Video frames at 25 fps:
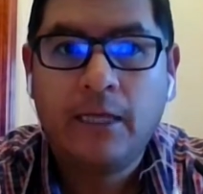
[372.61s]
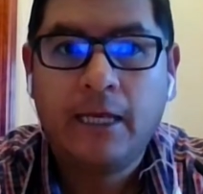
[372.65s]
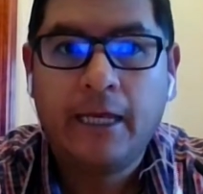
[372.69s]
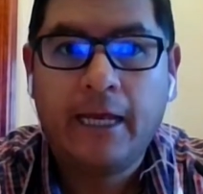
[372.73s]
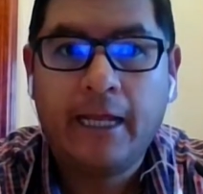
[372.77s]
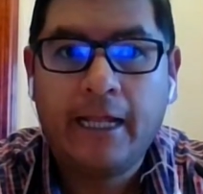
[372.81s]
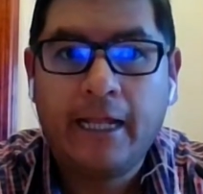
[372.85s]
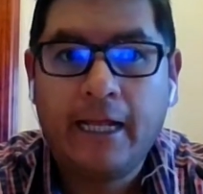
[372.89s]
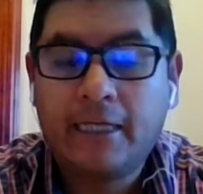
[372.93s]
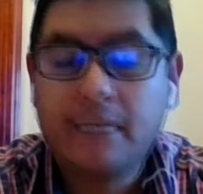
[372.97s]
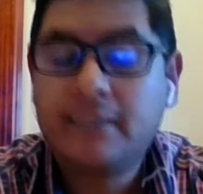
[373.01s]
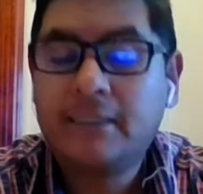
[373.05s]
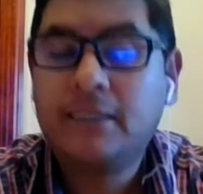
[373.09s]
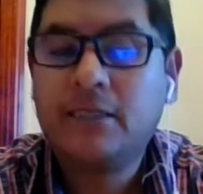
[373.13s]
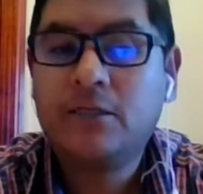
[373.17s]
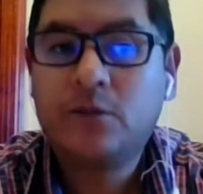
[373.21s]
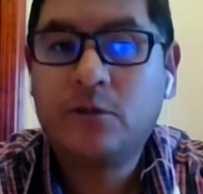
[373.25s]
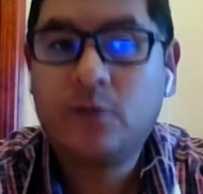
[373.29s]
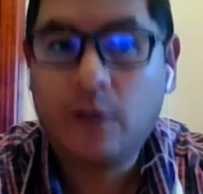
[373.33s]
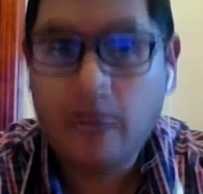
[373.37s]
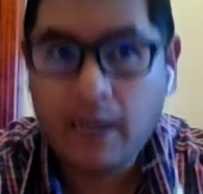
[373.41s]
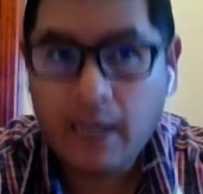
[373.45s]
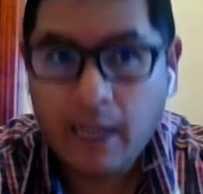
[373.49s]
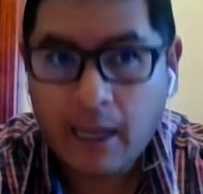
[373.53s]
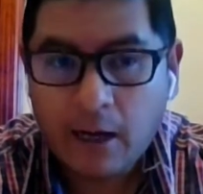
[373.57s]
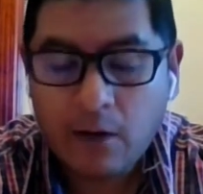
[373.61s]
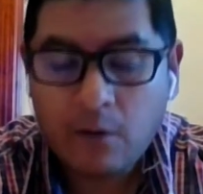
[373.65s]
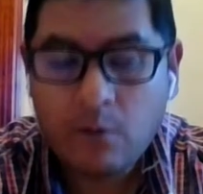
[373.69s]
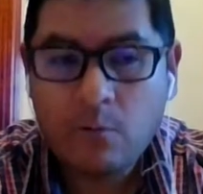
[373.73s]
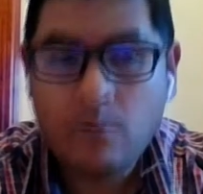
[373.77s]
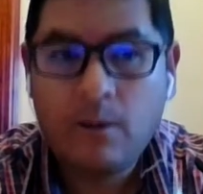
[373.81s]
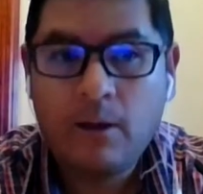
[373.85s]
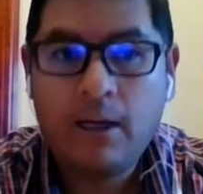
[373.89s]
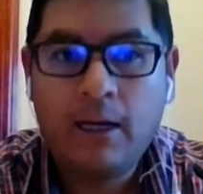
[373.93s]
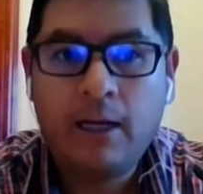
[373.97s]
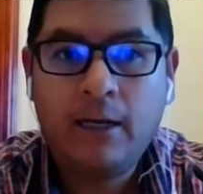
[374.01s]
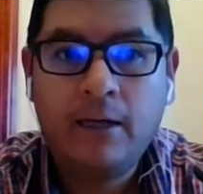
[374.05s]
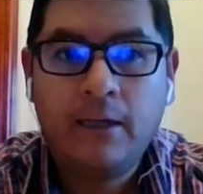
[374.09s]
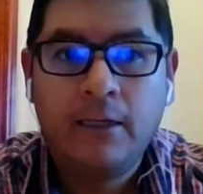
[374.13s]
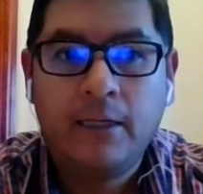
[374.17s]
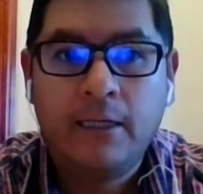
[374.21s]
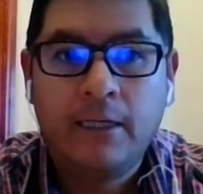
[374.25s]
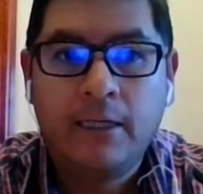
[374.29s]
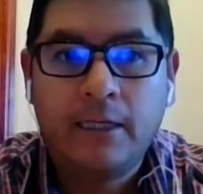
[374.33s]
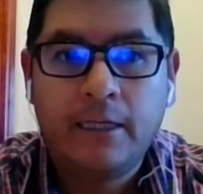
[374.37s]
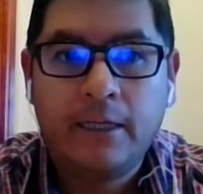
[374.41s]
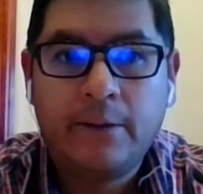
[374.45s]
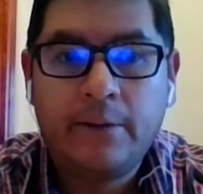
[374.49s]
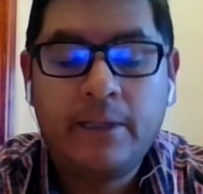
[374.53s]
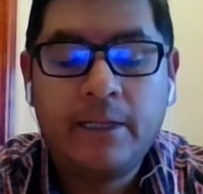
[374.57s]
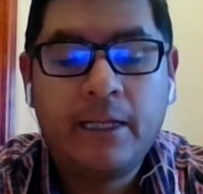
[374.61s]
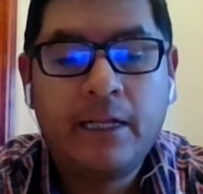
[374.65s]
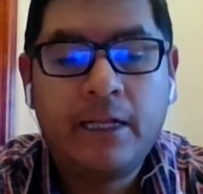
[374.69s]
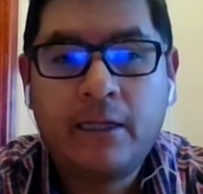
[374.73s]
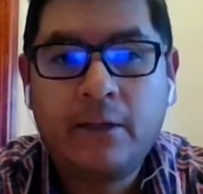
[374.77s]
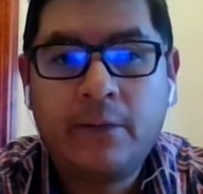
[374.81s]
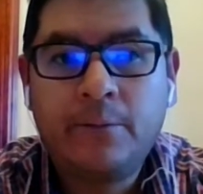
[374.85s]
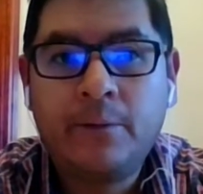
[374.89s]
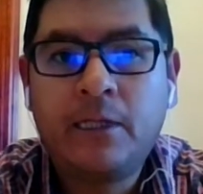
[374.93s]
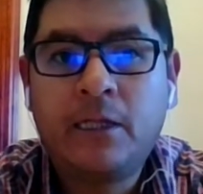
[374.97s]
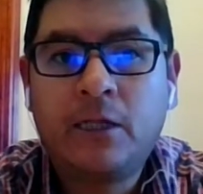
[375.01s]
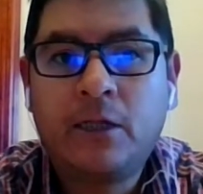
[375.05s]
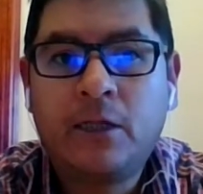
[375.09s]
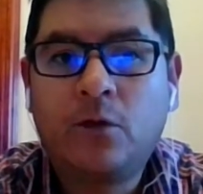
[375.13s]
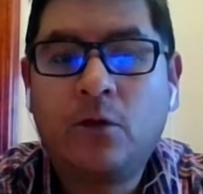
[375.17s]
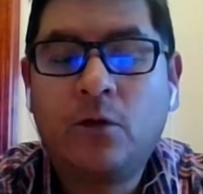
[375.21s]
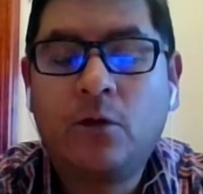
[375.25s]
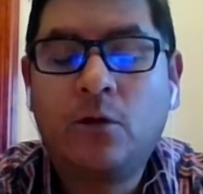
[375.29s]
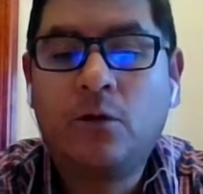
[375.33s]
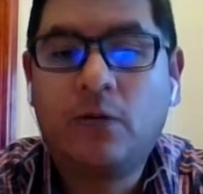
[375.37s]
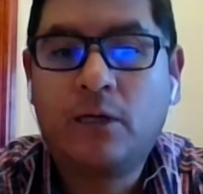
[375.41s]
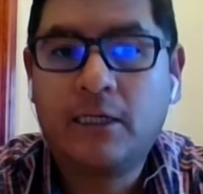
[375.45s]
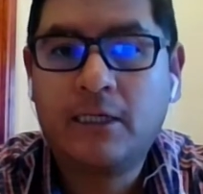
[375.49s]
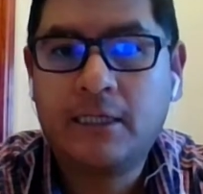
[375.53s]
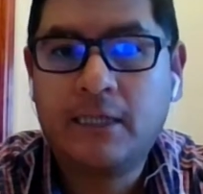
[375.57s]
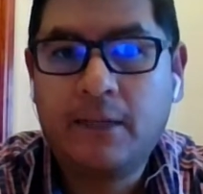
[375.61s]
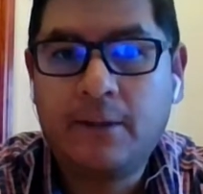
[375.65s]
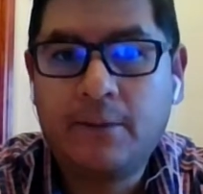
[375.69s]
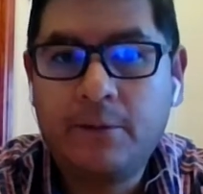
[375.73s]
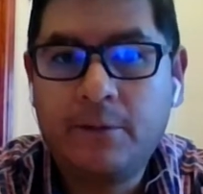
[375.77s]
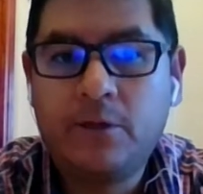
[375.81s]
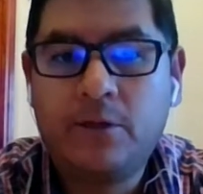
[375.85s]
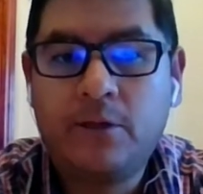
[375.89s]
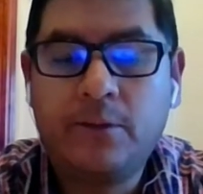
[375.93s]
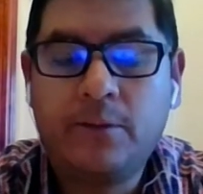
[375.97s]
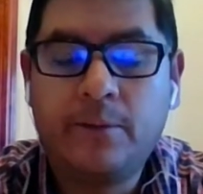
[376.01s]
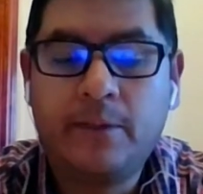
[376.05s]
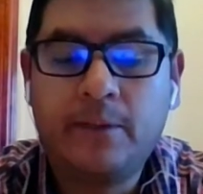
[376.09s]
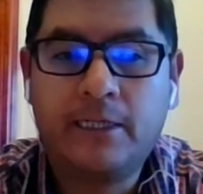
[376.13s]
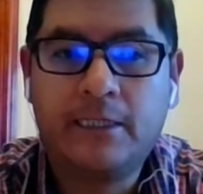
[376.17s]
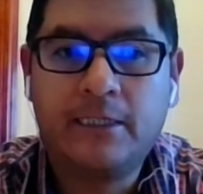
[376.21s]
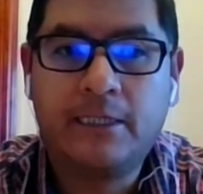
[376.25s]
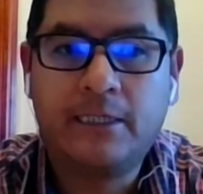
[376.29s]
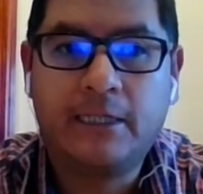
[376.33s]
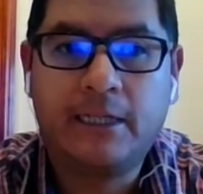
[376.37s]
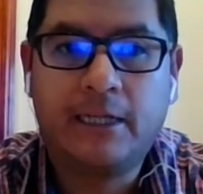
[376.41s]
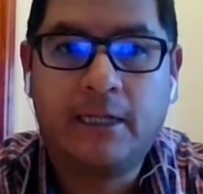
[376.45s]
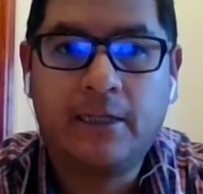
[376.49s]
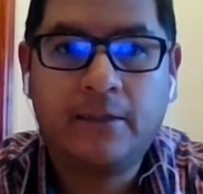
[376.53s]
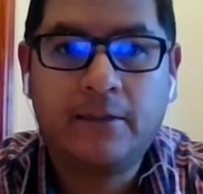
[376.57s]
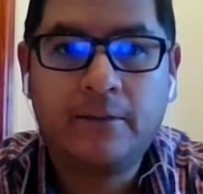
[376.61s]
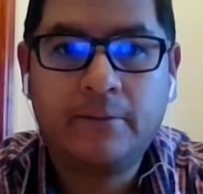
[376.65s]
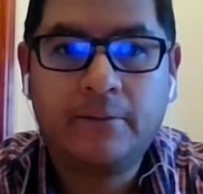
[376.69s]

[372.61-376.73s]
el acceso al agua y evidentemente todo lo que es la biodiversidad.